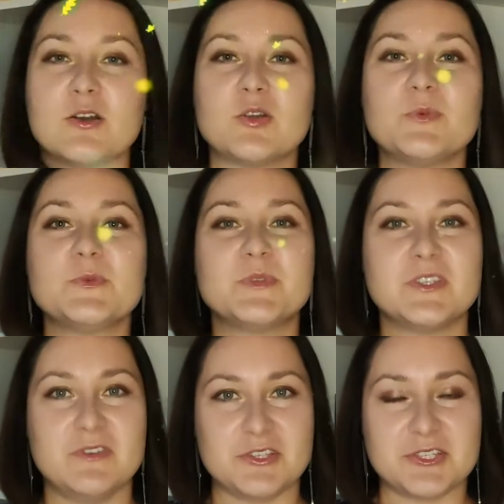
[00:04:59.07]
Кроме
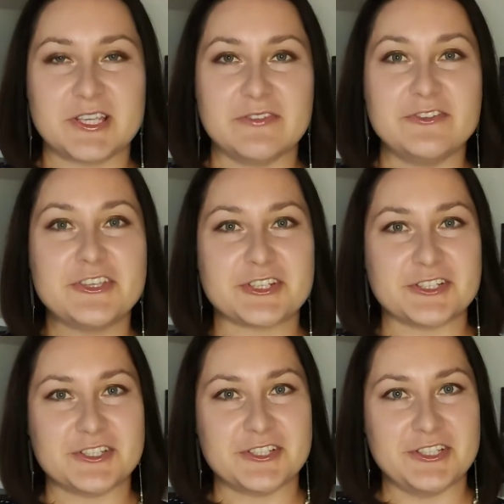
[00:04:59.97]
специфической
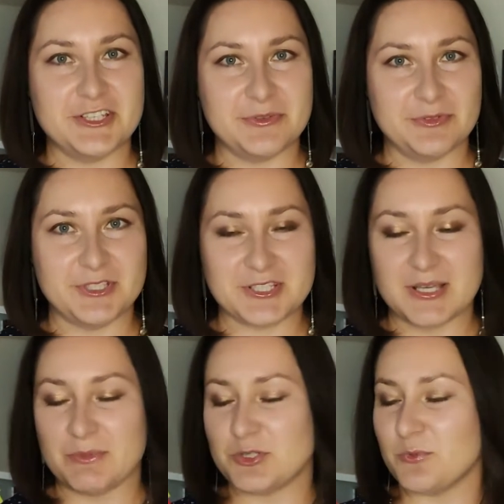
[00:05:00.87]
внешности и вот этих
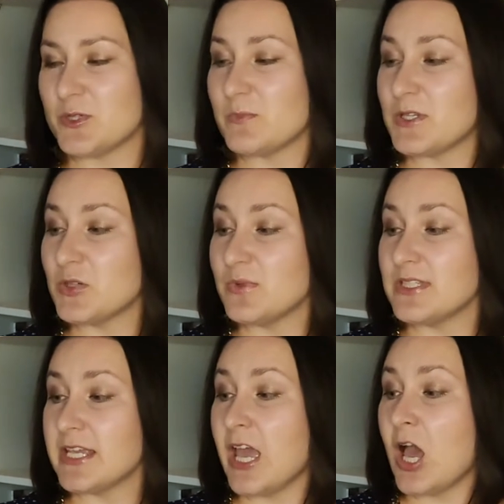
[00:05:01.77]
самых
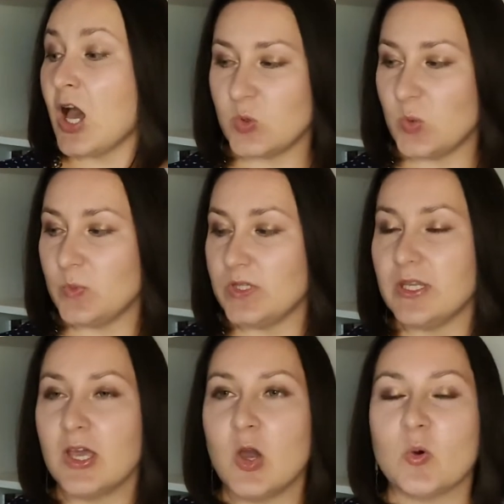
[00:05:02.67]
суперспособностей, хоппины
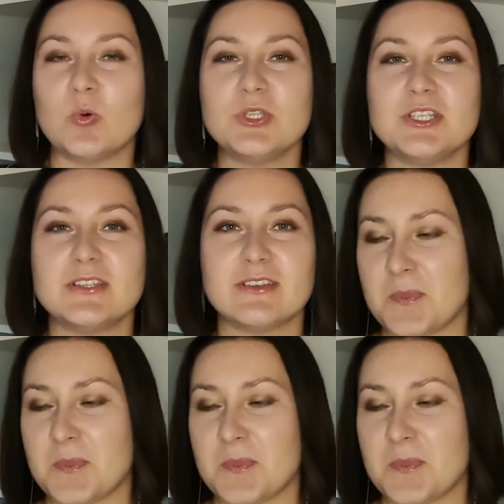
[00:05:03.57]
очень